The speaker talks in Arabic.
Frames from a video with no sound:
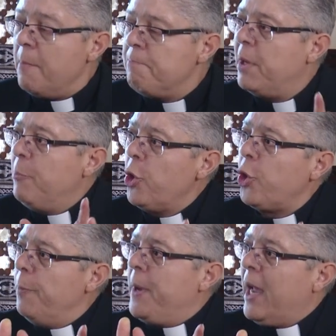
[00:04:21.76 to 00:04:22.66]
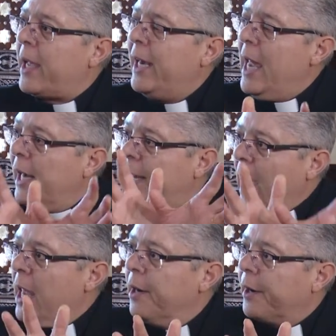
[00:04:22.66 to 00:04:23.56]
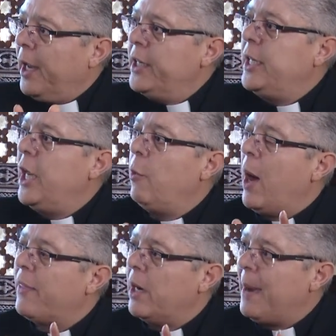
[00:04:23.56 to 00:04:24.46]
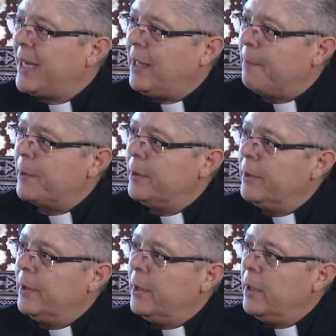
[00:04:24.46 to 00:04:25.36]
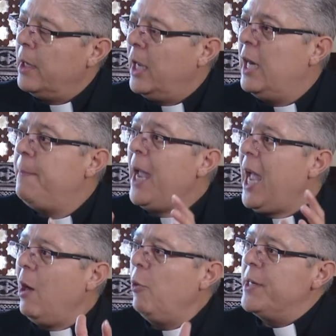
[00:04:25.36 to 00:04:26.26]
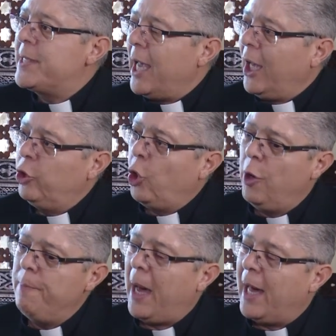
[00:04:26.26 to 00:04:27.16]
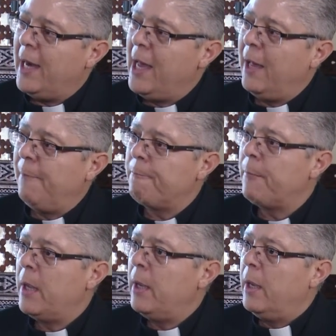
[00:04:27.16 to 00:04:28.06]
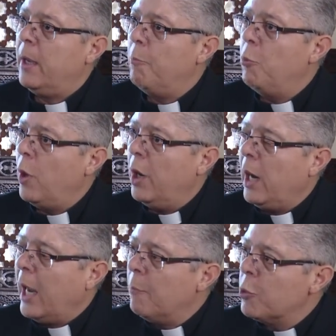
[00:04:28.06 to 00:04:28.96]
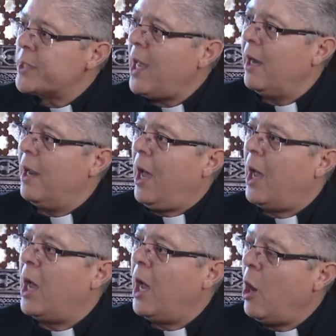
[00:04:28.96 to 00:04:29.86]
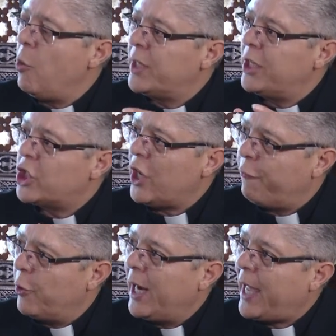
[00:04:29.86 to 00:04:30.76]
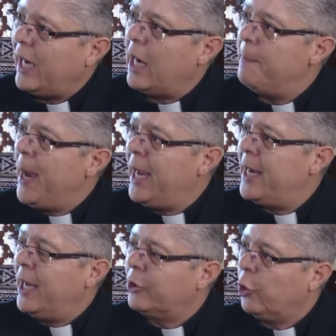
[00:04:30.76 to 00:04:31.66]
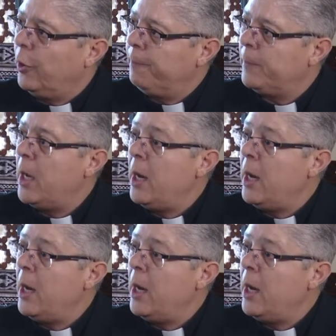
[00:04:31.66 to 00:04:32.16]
بيمروا خلال الكهنة الرعية وهذا المكتب اللي بيحاول يساعدهم على المصالحة أو اكتشاف الخلل بحياتهم